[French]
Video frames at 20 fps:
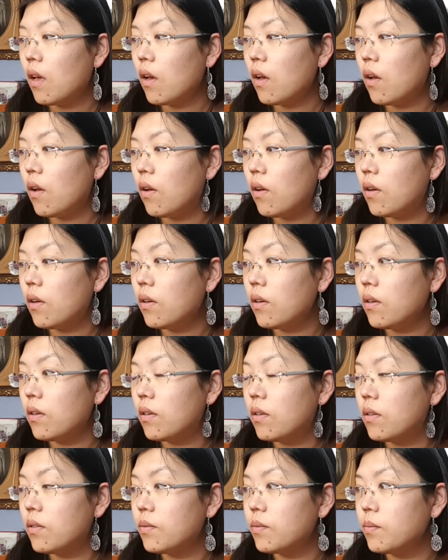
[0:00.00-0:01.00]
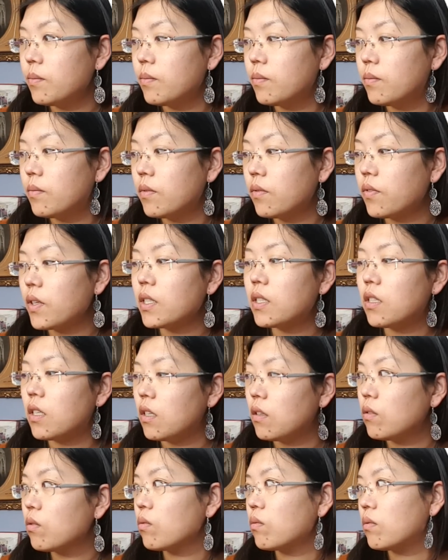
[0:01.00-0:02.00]
Enfin,
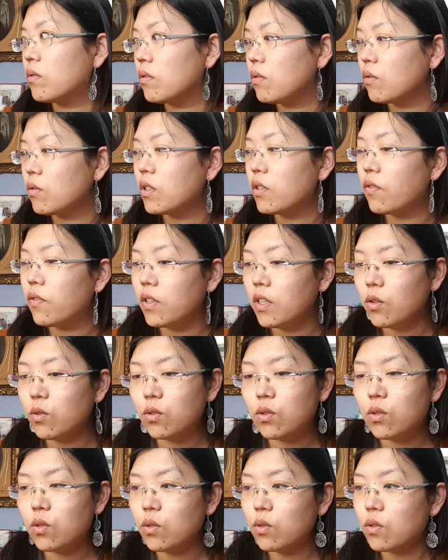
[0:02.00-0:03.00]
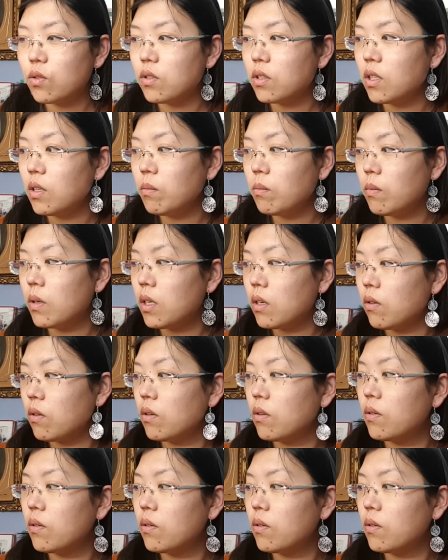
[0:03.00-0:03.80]
si, non. j'ai fini autre chose aussi, mais